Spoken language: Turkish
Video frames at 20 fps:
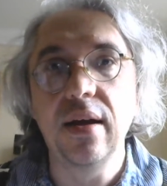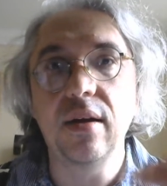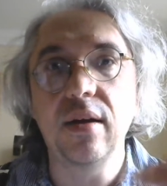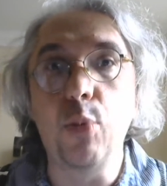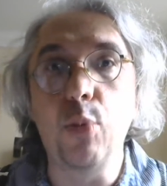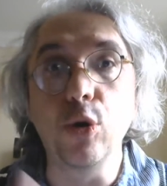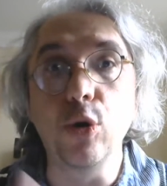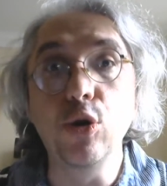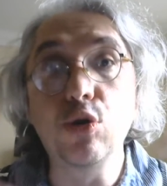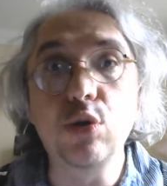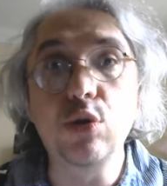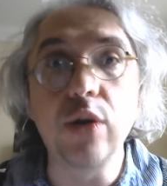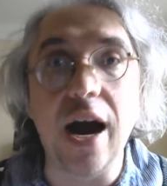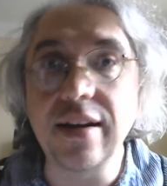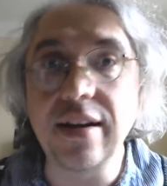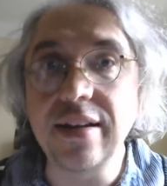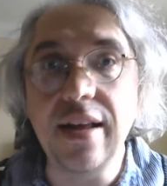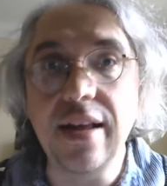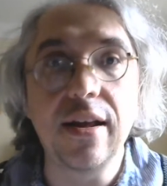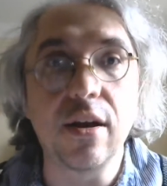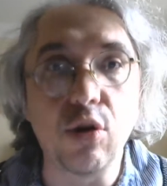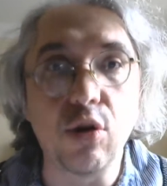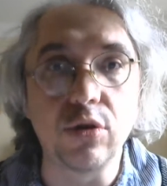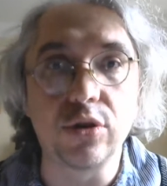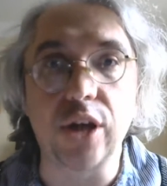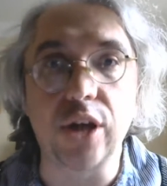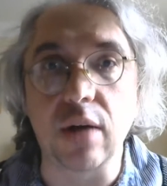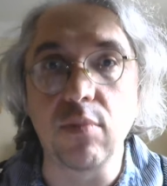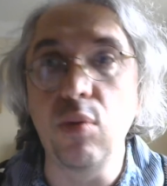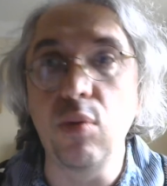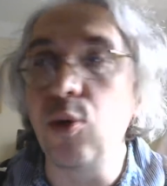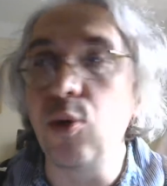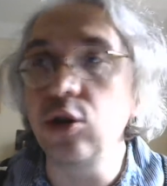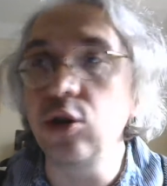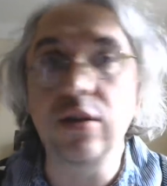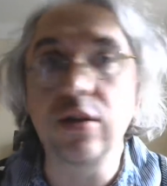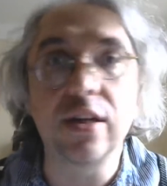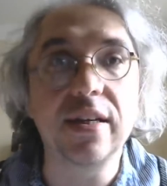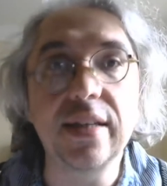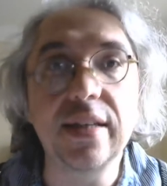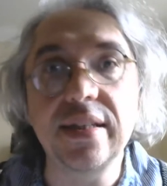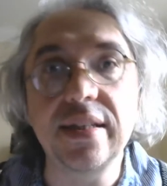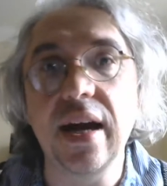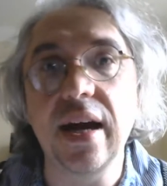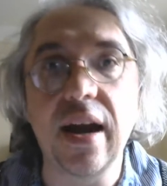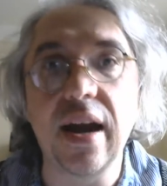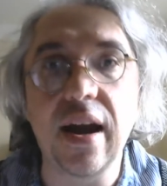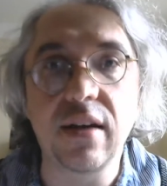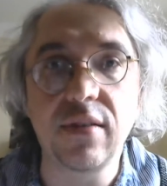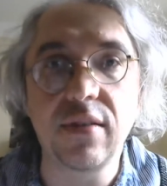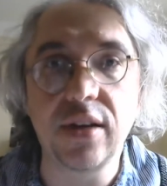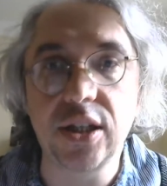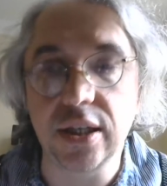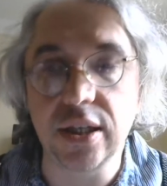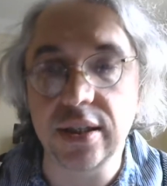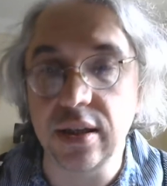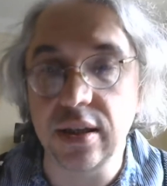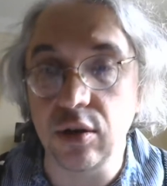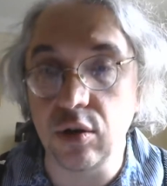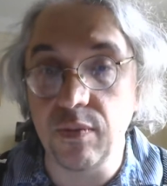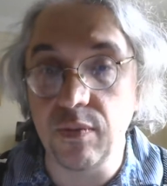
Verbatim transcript: boyutlar neler olacak? Bu boyutlara nasıl karar vereceksin?